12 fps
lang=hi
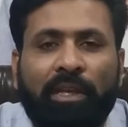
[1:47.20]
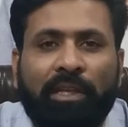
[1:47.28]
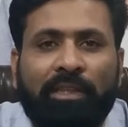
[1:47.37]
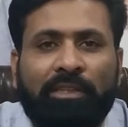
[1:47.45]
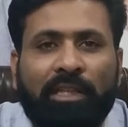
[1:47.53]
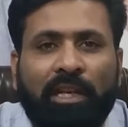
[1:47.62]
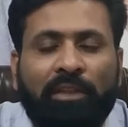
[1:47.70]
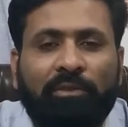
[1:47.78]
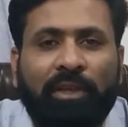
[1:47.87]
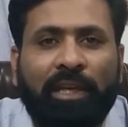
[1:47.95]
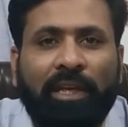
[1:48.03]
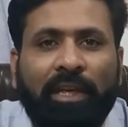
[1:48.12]
इस तरह
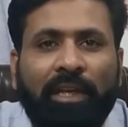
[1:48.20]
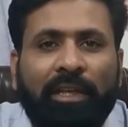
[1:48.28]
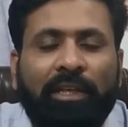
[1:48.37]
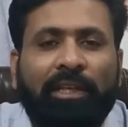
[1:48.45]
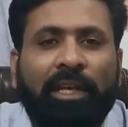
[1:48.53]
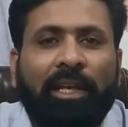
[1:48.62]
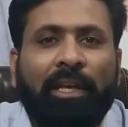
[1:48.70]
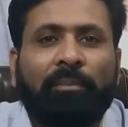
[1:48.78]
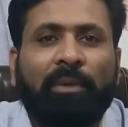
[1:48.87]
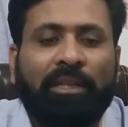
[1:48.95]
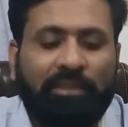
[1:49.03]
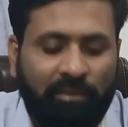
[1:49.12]
जो है ये
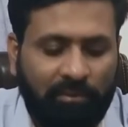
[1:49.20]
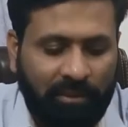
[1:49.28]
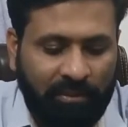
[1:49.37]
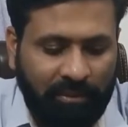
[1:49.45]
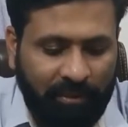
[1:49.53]
पार्शल हो जाती